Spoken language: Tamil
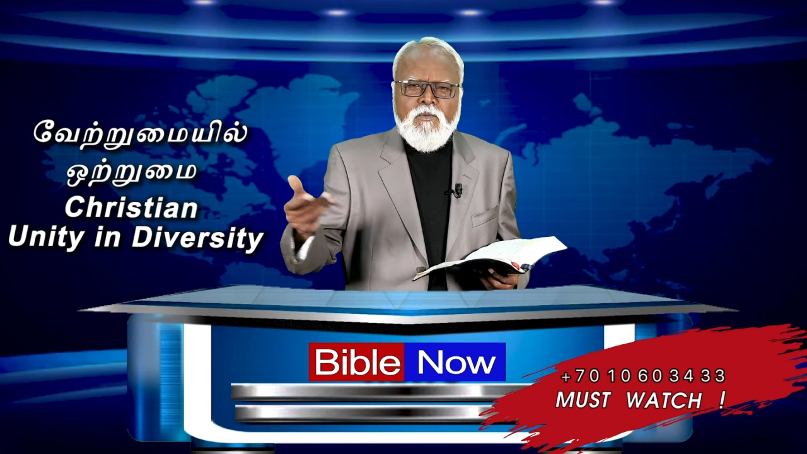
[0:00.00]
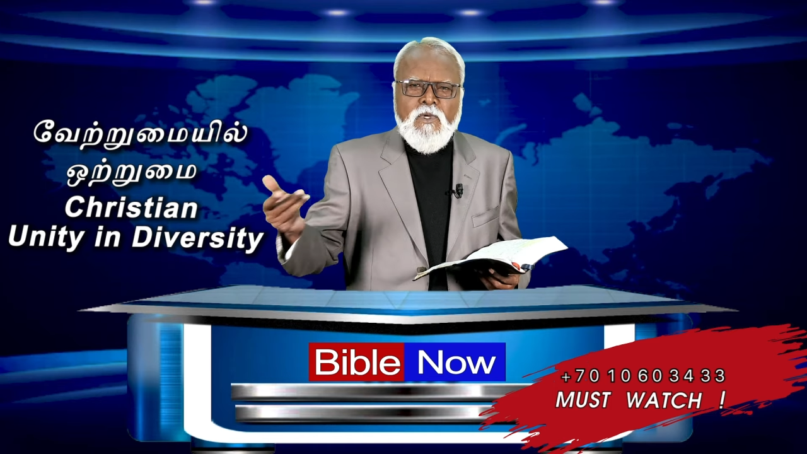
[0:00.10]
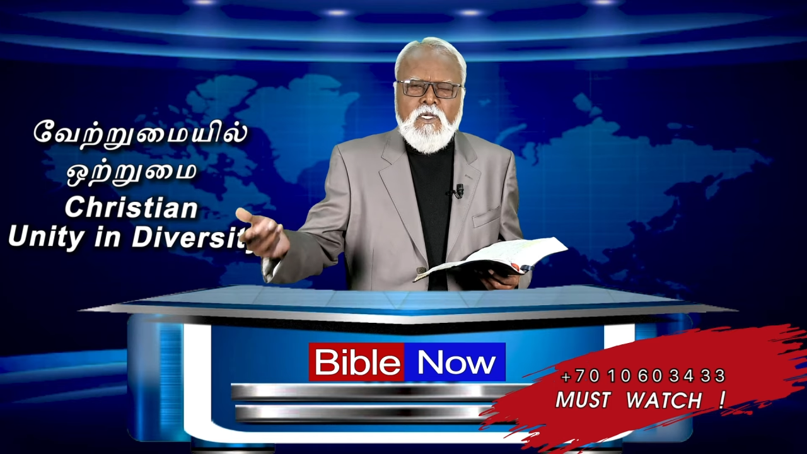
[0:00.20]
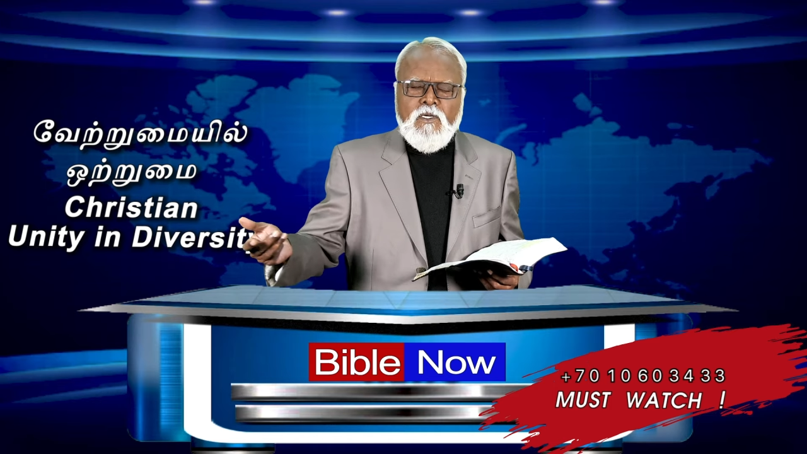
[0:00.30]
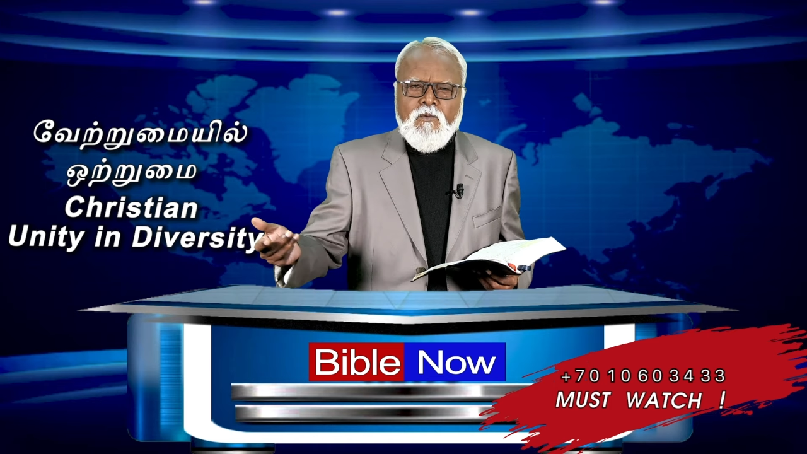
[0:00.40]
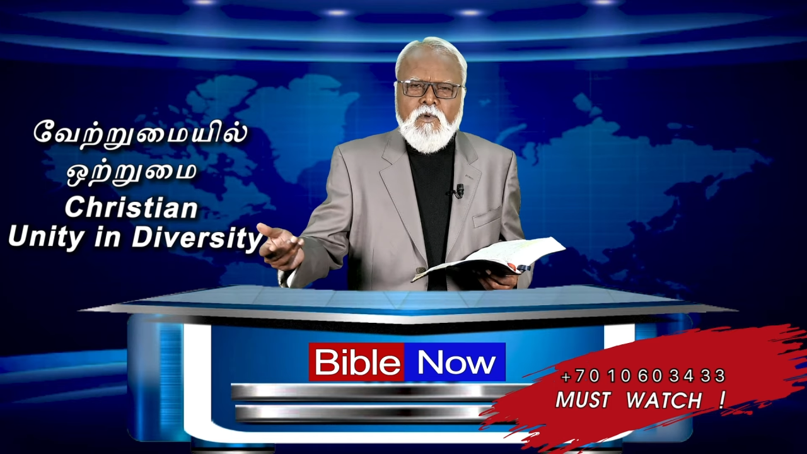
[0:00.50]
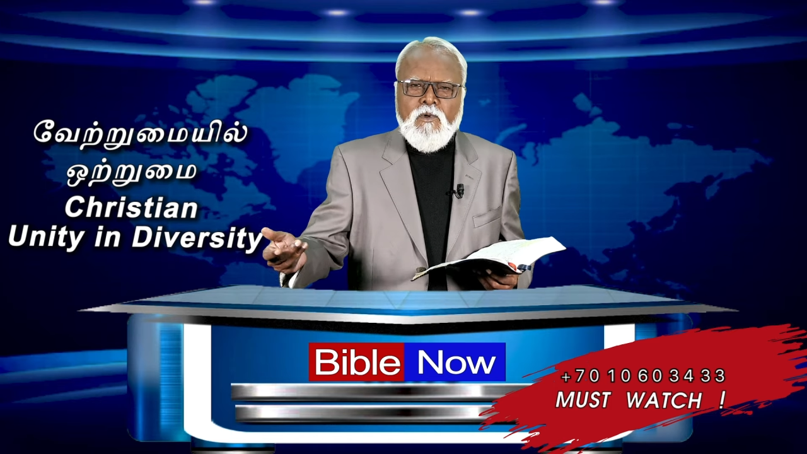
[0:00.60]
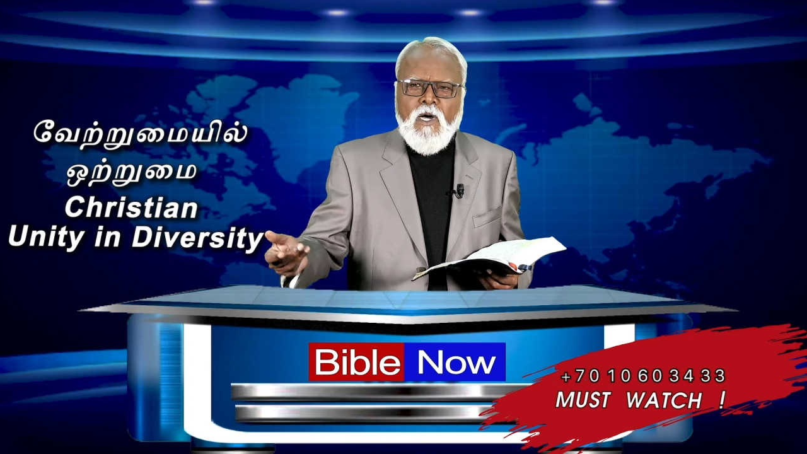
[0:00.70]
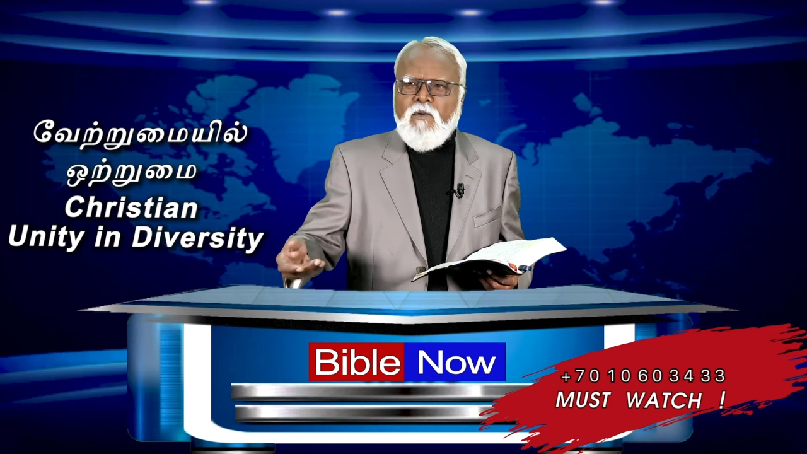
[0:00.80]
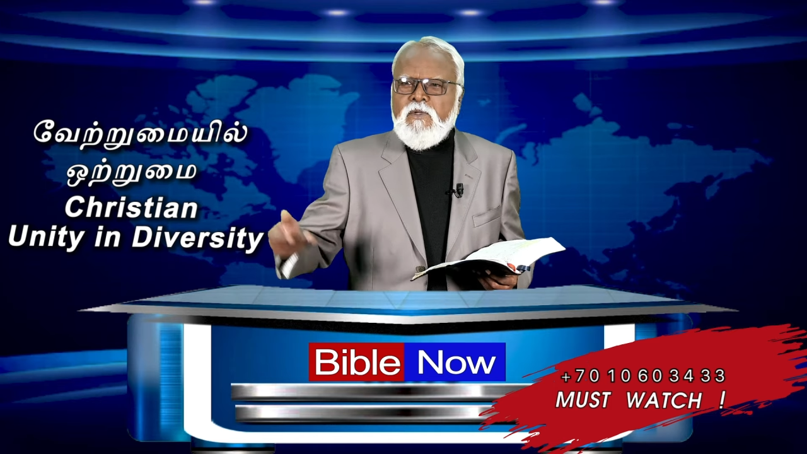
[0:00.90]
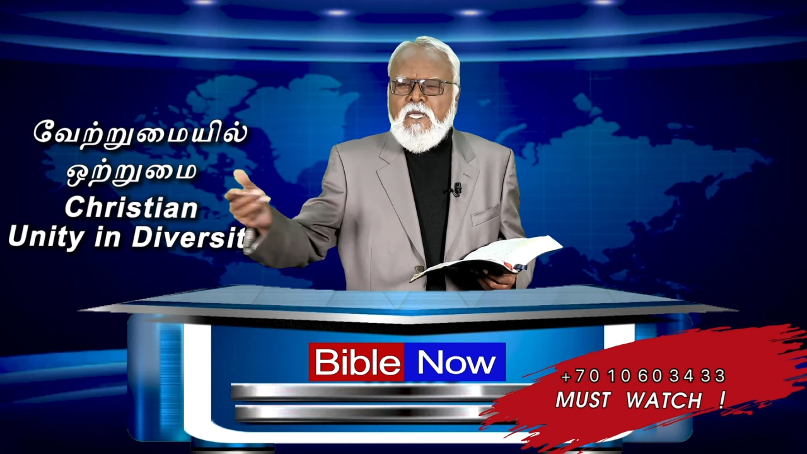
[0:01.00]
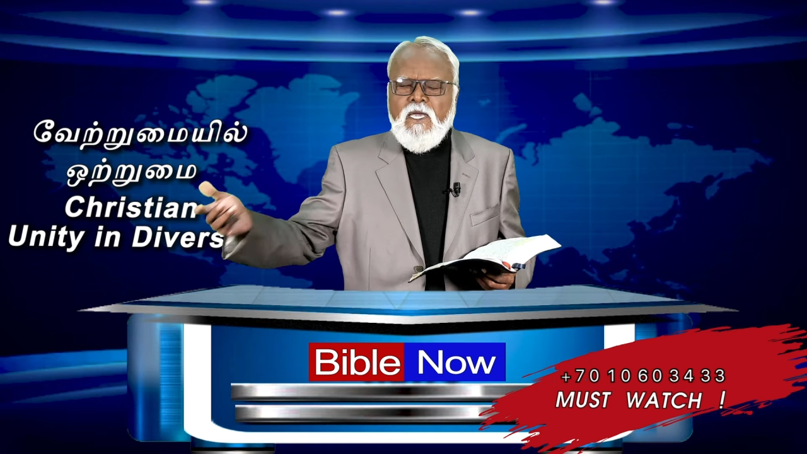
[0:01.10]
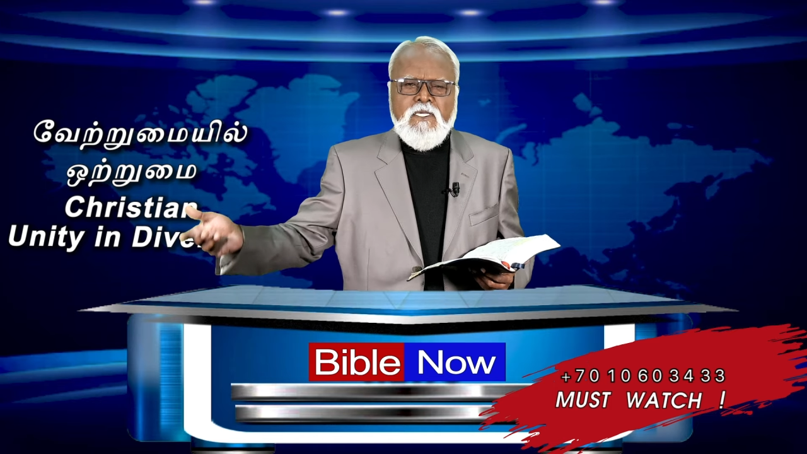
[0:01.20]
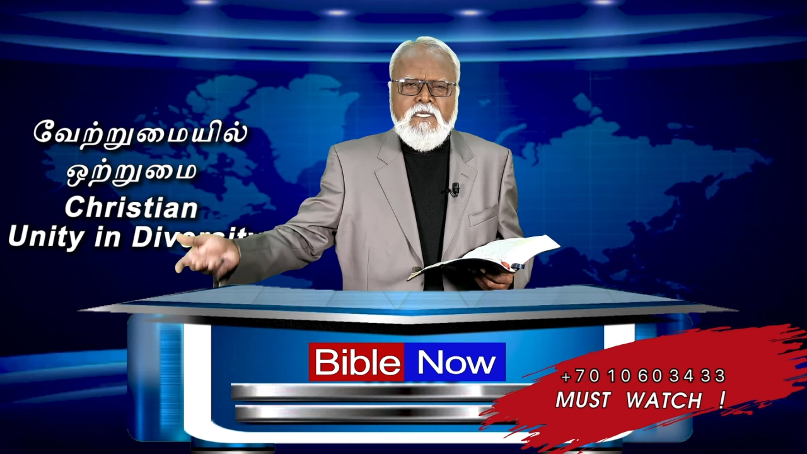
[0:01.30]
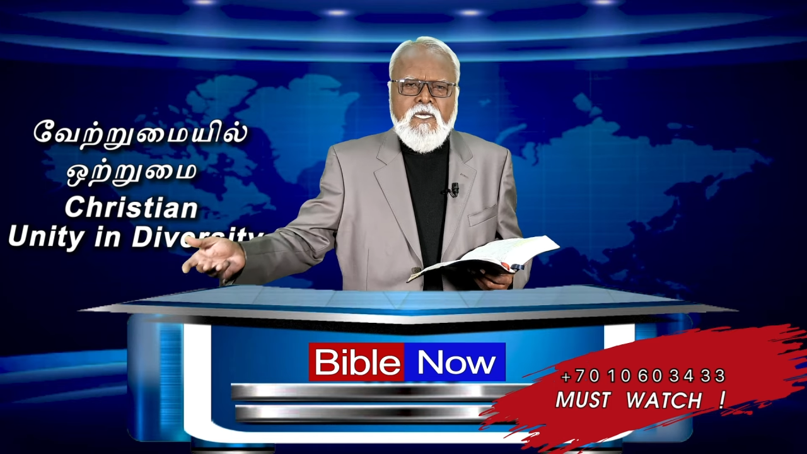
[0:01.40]
வெறுக்கவோ அவை
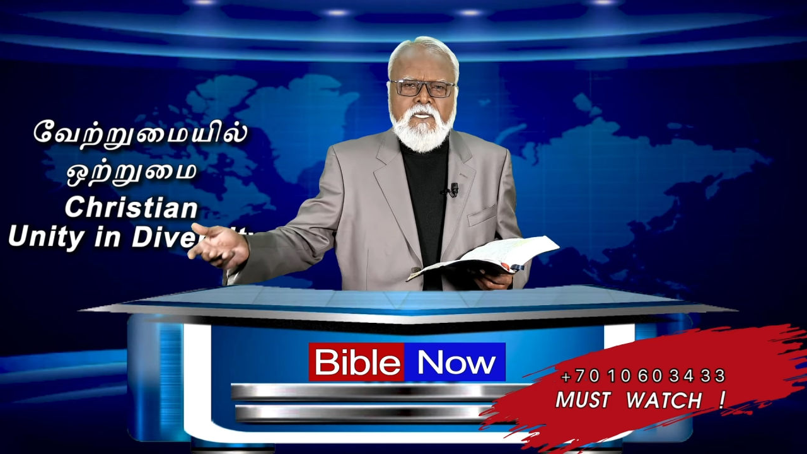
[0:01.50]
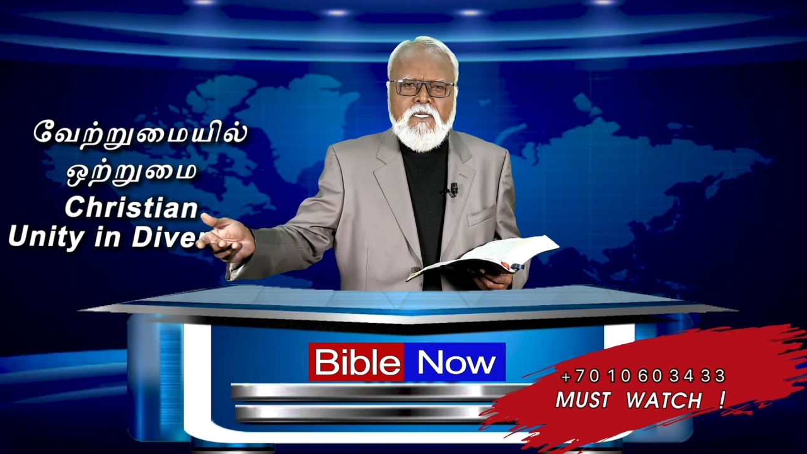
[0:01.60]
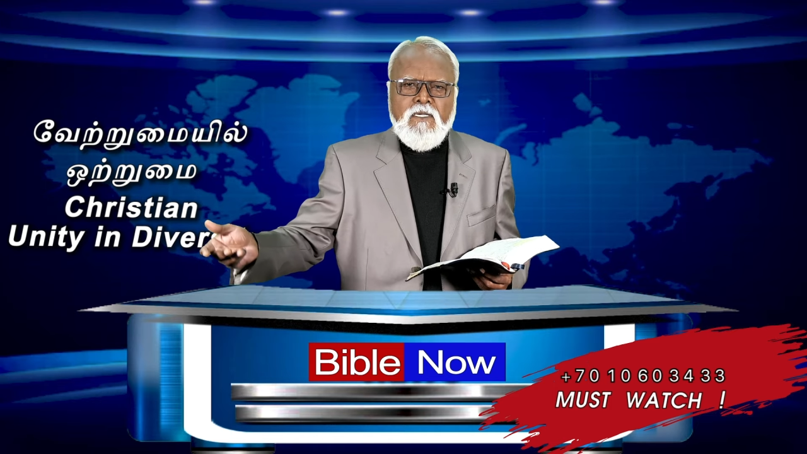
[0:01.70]
ஏன் இங்கே